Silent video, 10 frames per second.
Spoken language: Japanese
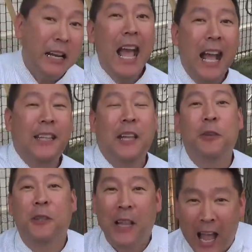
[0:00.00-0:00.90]
ら!」って
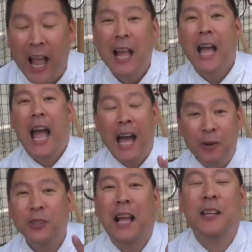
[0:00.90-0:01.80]
言ったあ
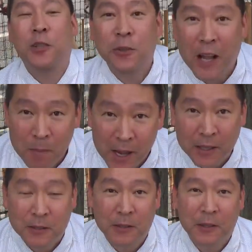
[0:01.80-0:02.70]
の3週間前
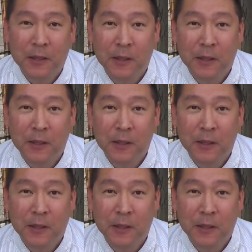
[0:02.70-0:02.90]
です